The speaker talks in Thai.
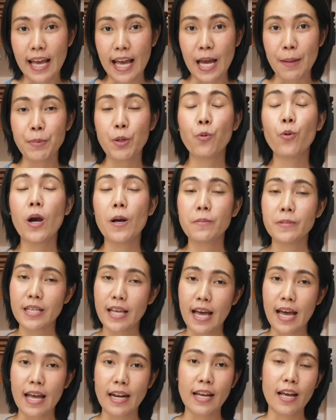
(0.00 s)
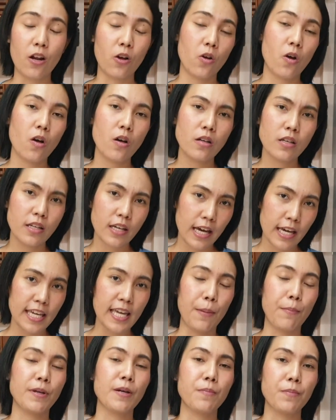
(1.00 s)
น้ำทำความสะอาดค่ะแล้วก็ข
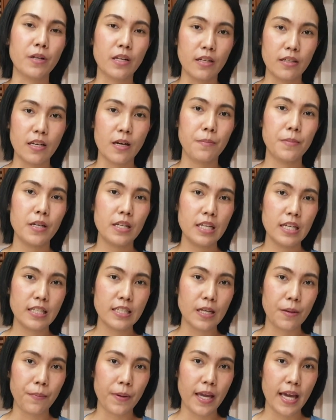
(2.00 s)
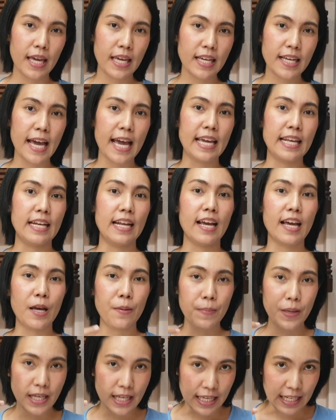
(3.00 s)
ยำกับเกลือเพื่อที่จะไม่ให้ไก่นะคะ
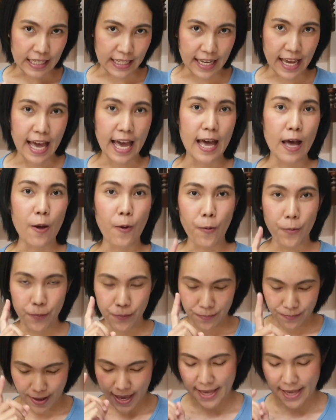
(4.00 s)
มีกลิ่นคาวไป